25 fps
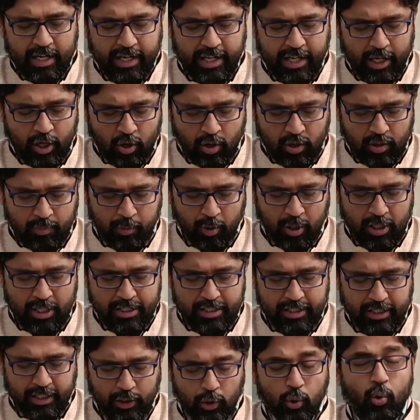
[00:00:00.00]
রেকর্ড
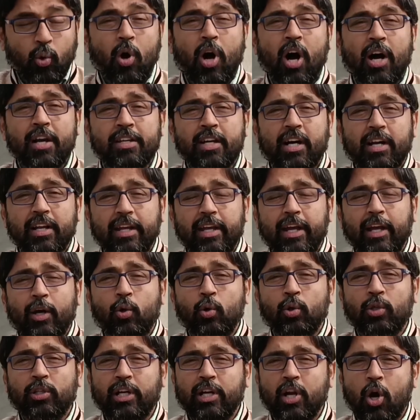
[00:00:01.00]
বলছে দু হাজার
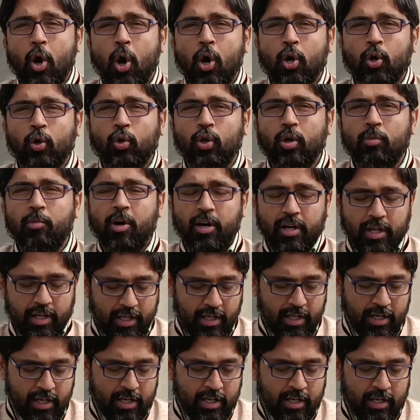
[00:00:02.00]
একুশের অক্টোবরে
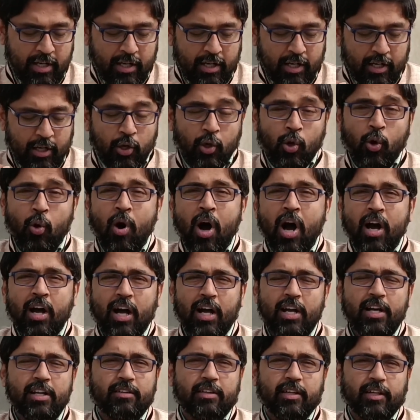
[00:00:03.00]

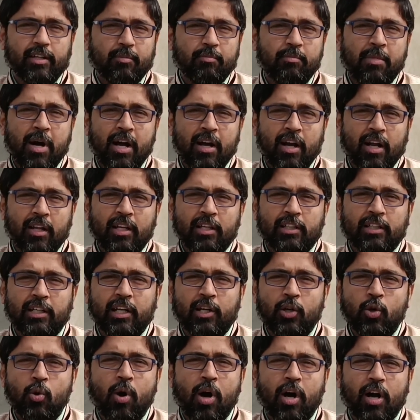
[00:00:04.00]
নোয়াখালীতে বাংলাদেশের
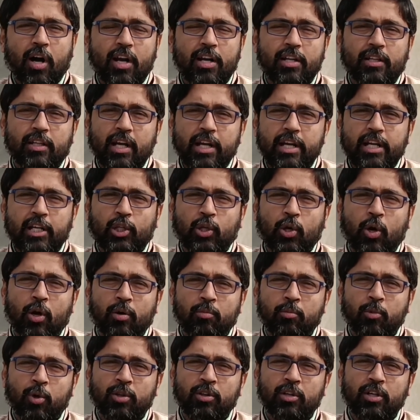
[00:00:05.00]
নোয়াখালীতে ইস্কন
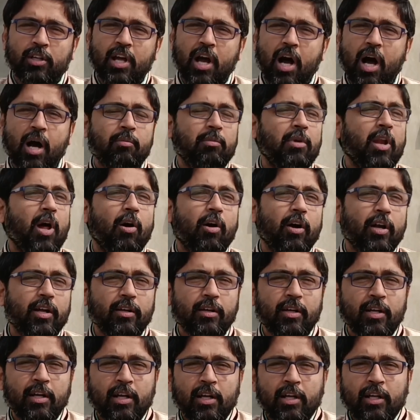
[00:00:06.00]
মন্দিরে হামলা হয়
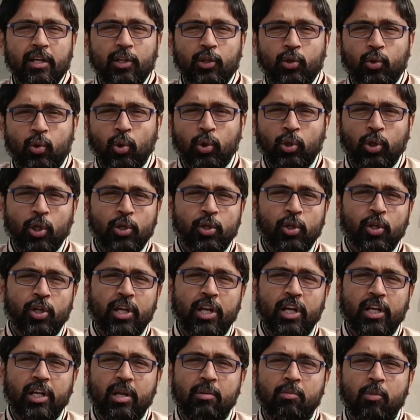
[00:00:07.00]
দুশো
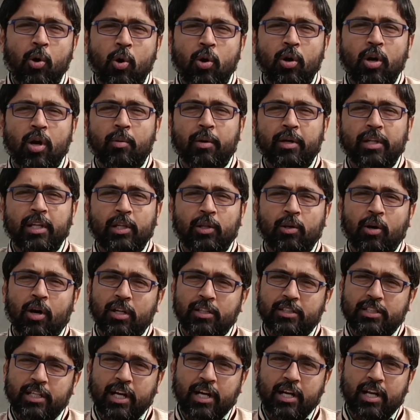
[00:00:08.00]
জনের একটি মৌলবাদী
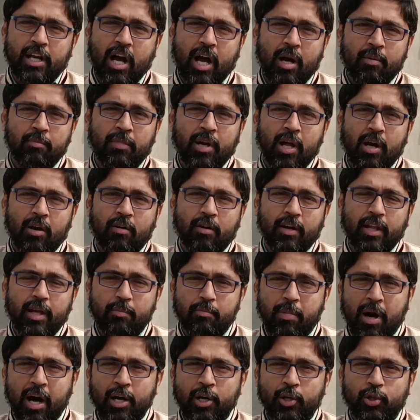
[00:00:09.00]
দল সেখানে হামলা করে
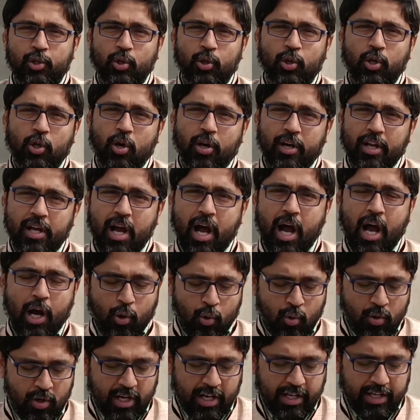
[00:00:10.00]
ভাঙচুর করে
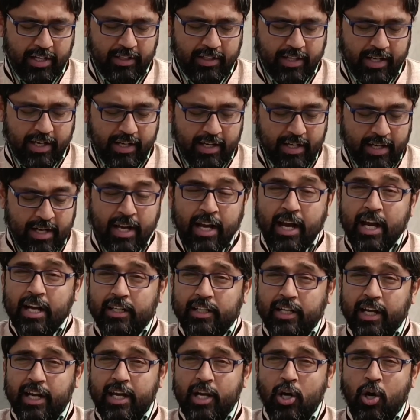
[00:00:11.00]
আগুন লাগিয়ে দেয়
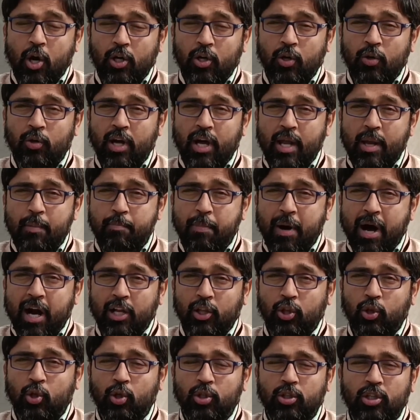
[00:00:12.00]
সেই ঘটনায়
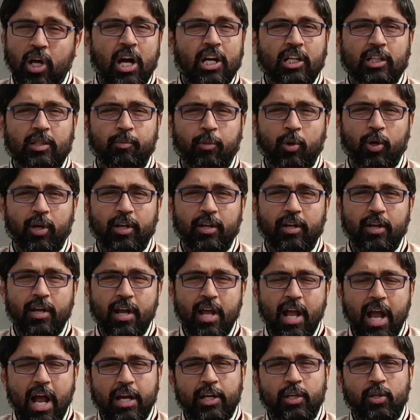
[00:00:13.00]
পার্থ দাস বলে
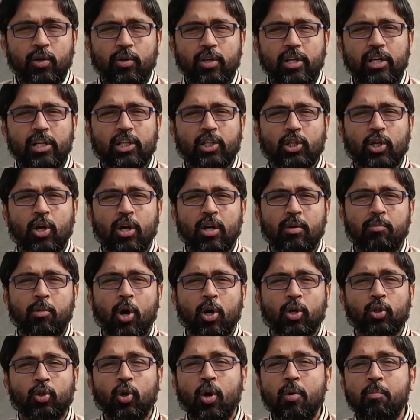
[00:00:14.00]
একজন ইস্কন
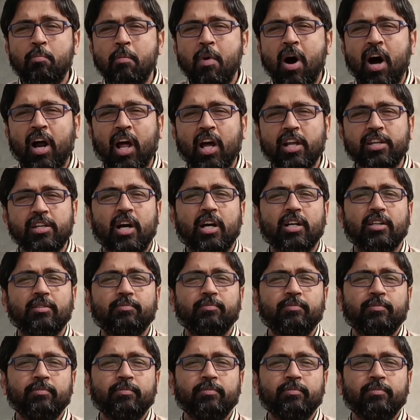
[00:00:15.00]
ভক্ত মারা যান